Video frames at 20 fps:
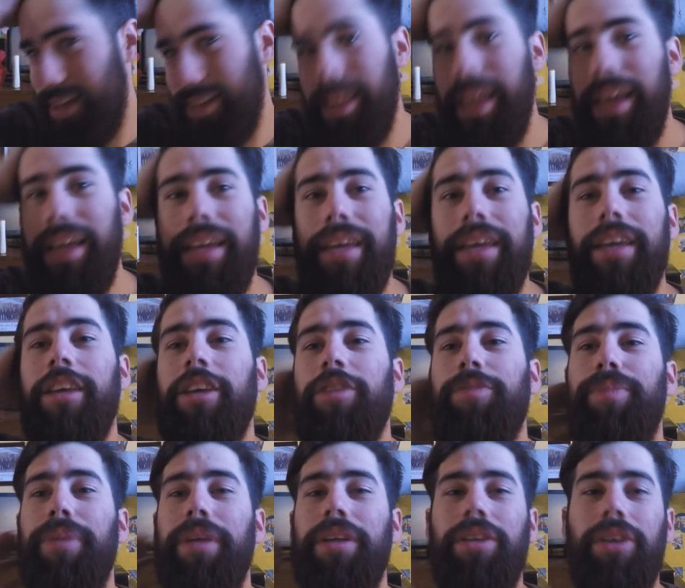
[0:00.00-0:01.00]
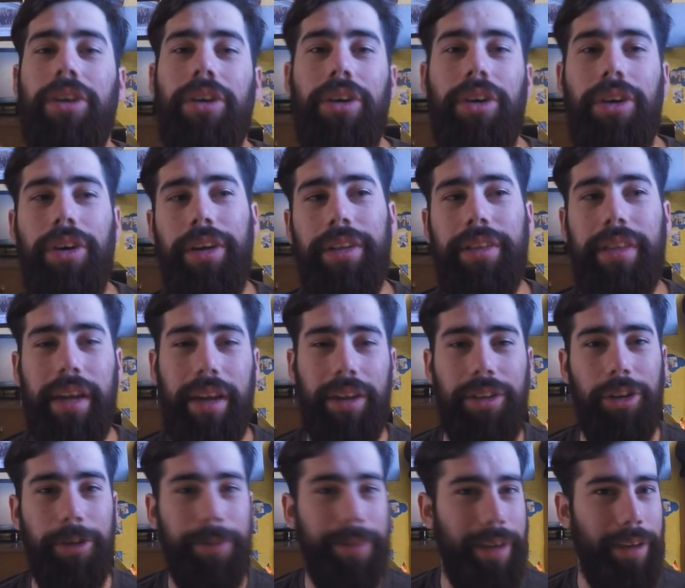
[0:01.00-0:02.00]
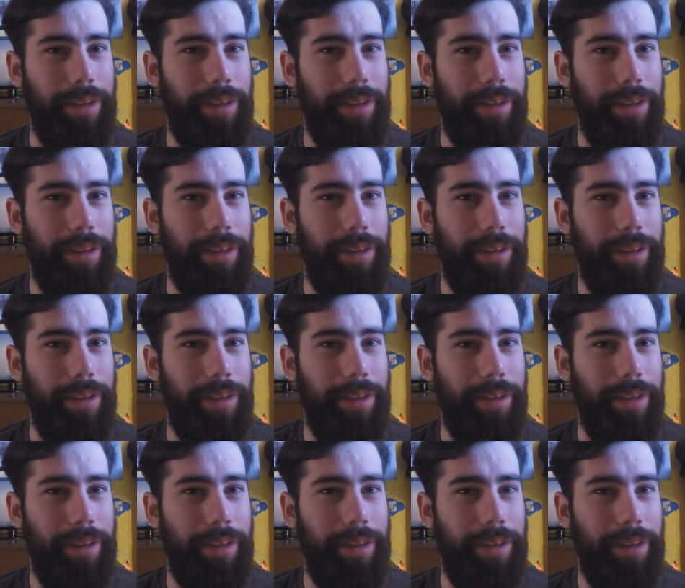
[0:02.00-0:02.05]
Tenki y Spiro y Terratop,